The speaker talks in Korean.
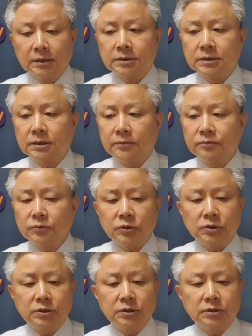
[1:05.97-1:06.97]
지금
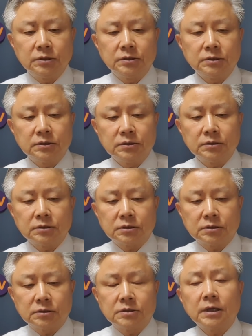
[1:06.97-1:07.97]
이
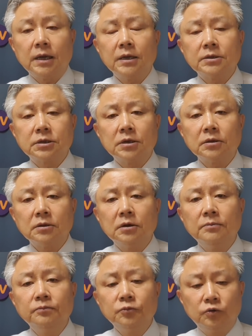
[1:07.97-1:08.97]
새해 첫
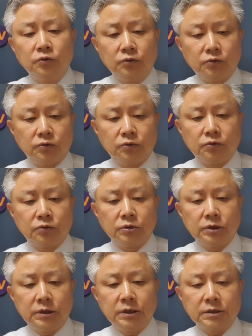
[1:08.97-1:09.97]
업무일인 어,
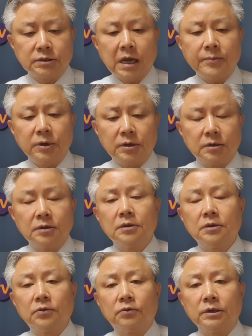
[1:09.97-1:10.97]
3일
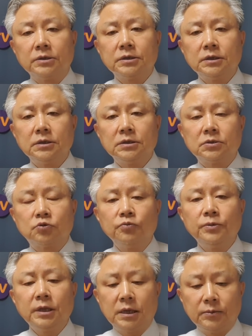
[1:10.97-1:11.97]
완전히 이
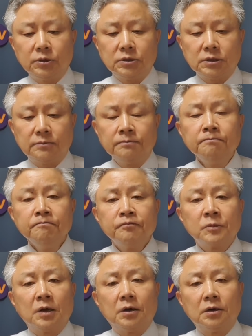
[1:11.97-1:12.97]
국민의힘은 지금
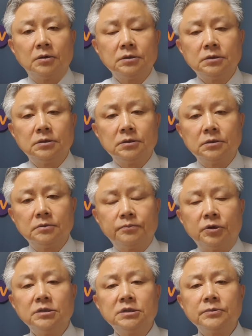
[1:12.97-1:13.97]
어 이
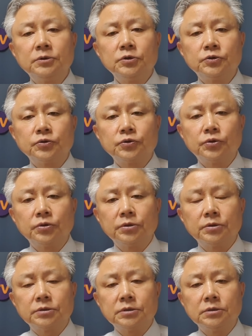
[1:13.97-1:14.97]
벌집을 수수놓는
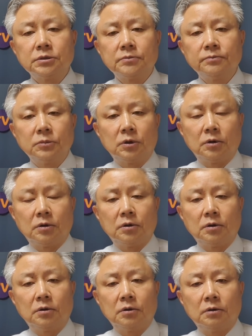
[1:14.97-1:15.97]
듯이 지금
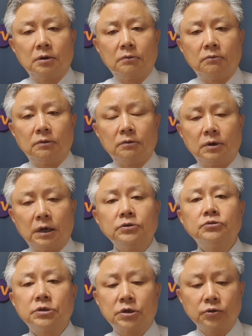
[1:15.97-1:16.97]
어
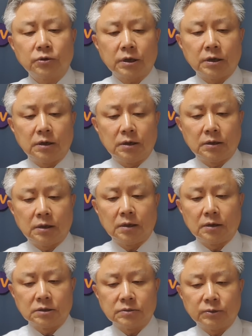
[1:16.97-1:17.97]
아주 시끄럽게
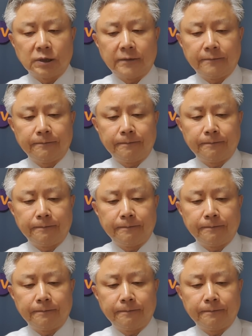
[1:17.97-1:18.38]
된 것입니다.